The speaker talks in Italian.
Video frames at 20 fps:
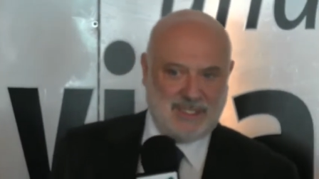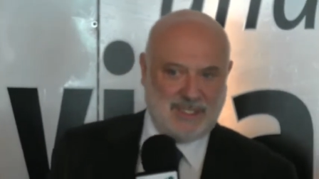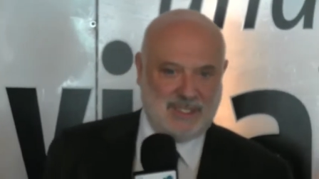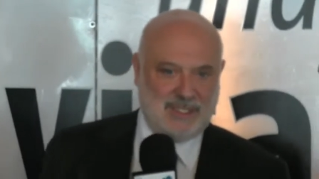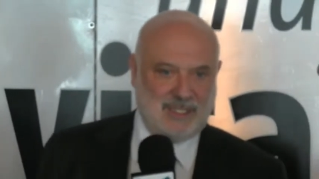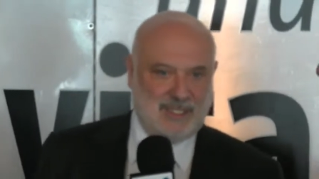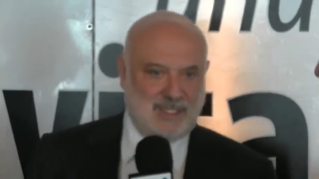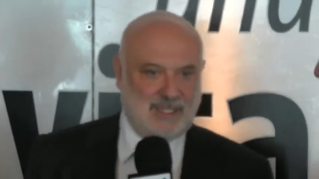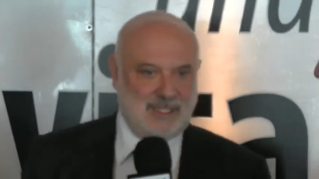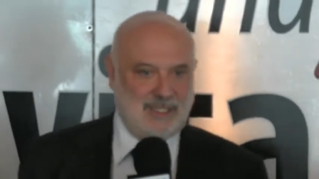
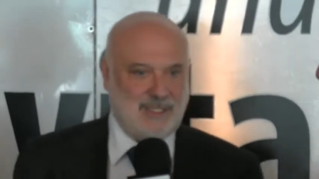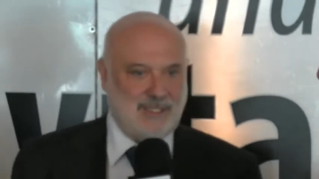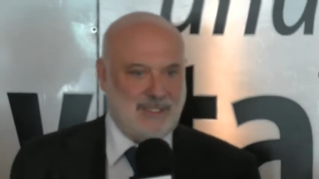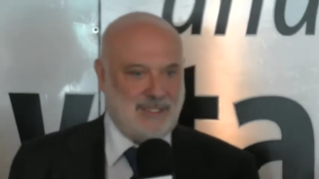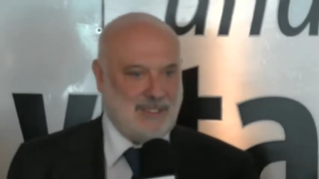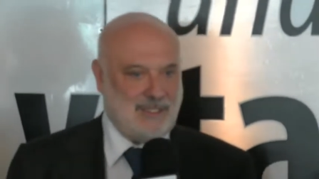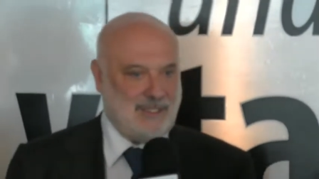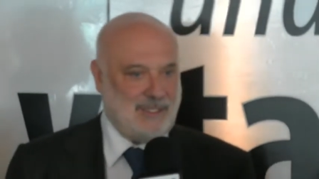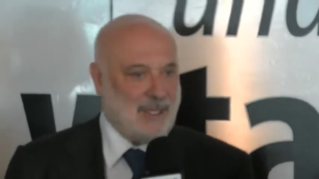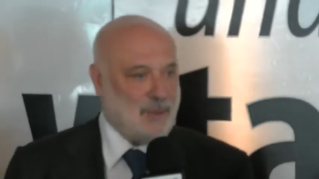eh,
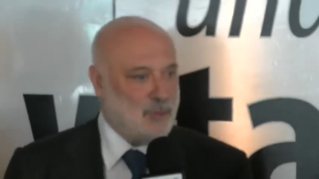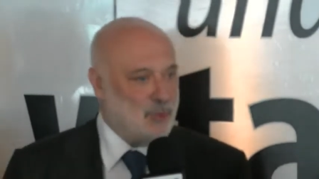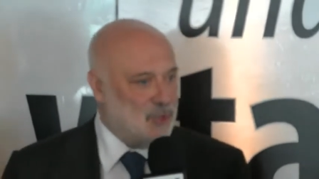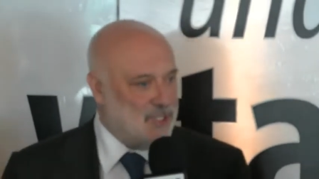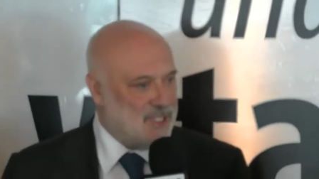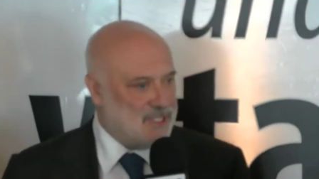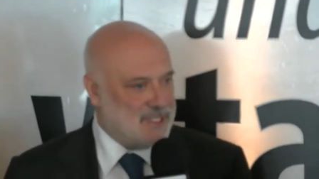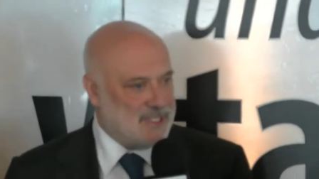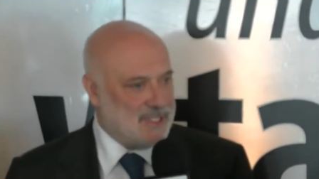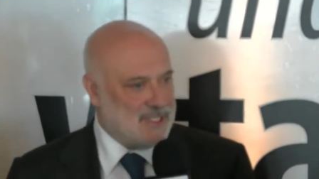la
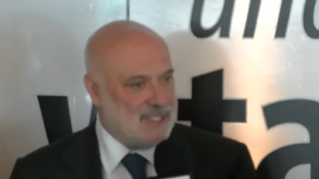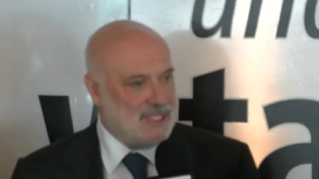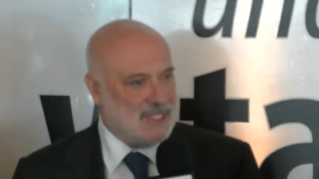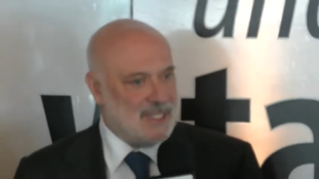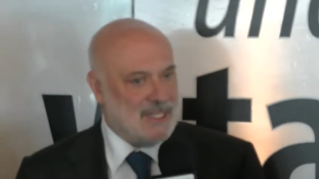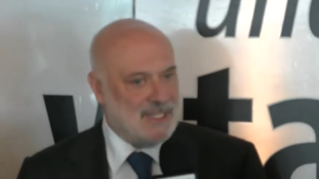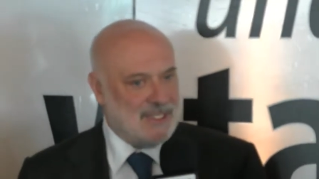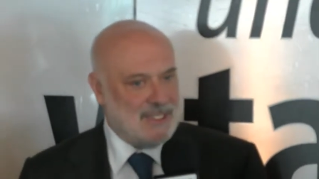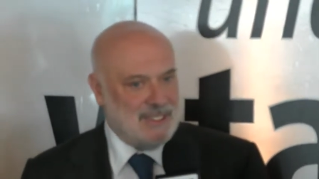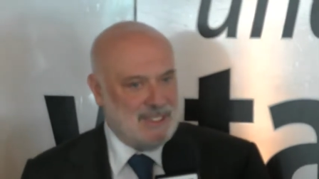
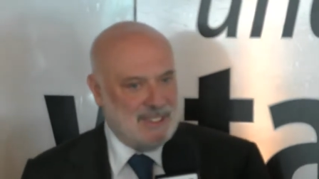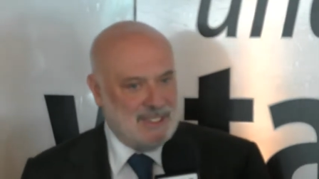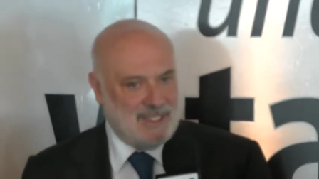polizia